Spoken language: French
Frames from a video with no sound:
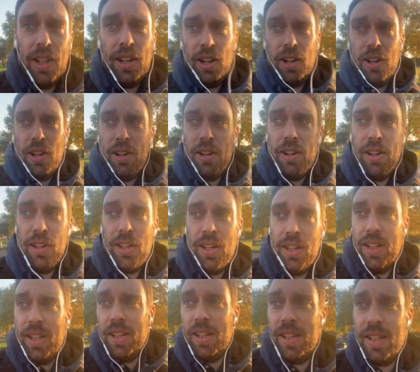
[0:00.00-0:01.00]
Euh,
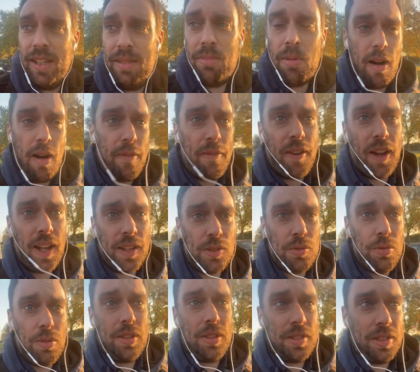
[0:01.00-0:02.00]
on va faire un
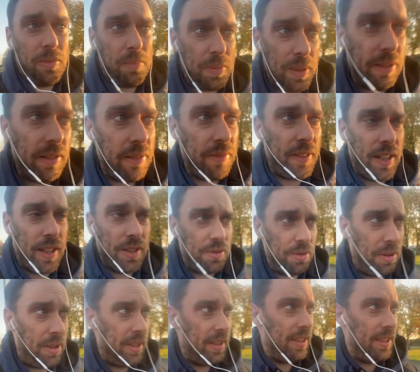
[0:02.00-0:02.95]
tour, tant pis, on va faire un tour.